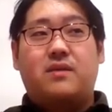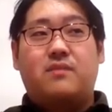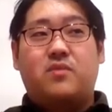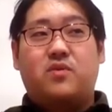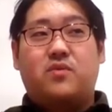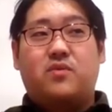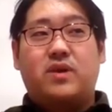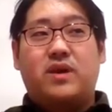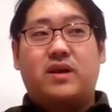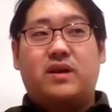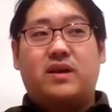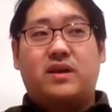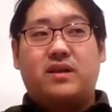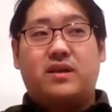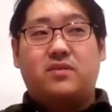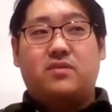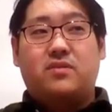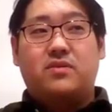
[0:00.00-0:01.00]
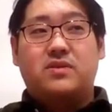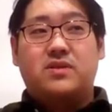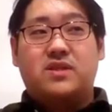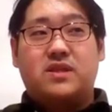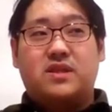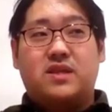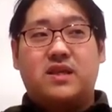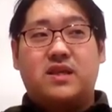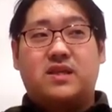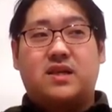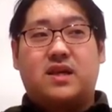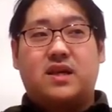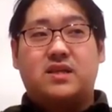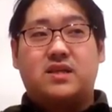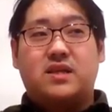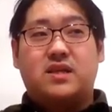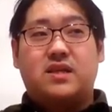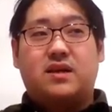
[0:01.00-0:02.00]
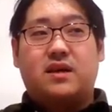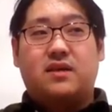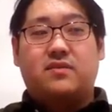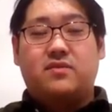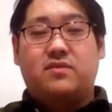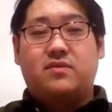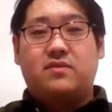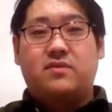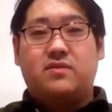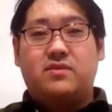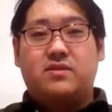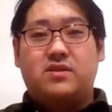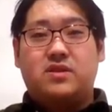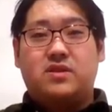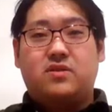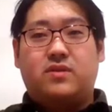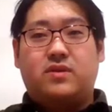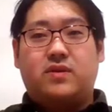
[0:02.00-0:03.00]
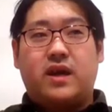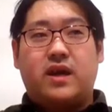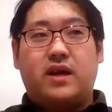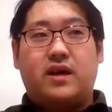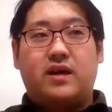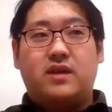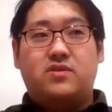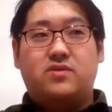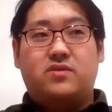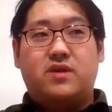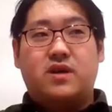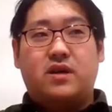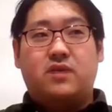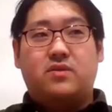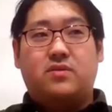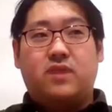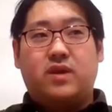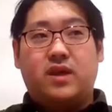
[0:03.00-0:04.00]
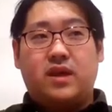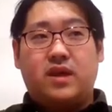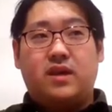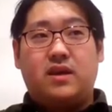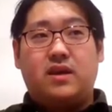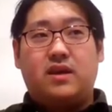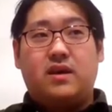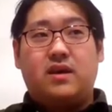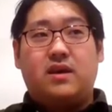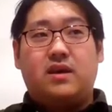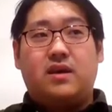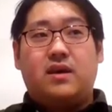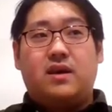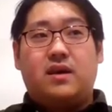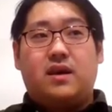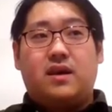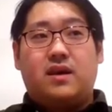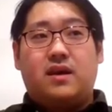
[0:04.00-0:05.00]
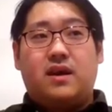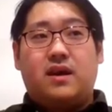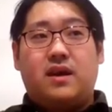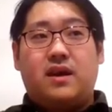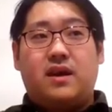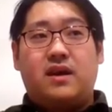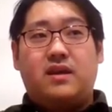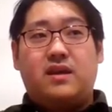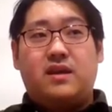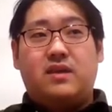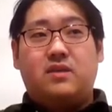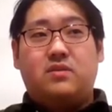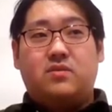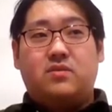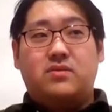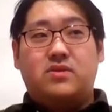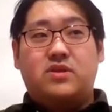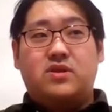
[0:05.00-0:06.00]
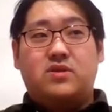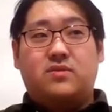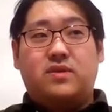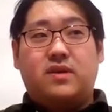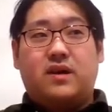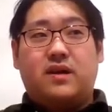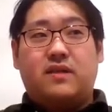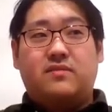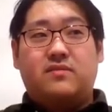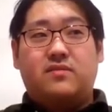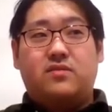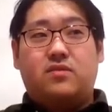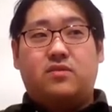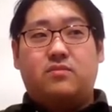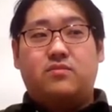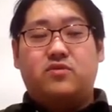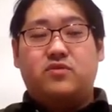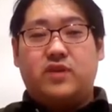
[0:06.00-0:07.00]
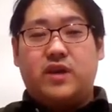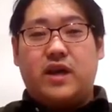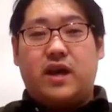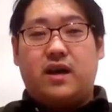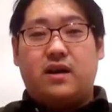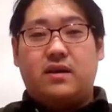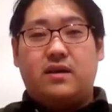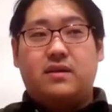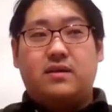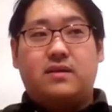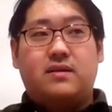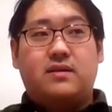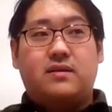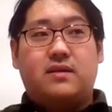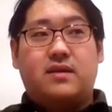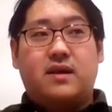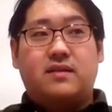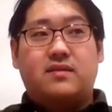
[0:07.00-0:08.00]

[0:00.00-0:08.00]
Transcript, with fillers: 病院外での心停止患者に対する自動体外除細動器 エーイーディー の使用に関する論文や、ラン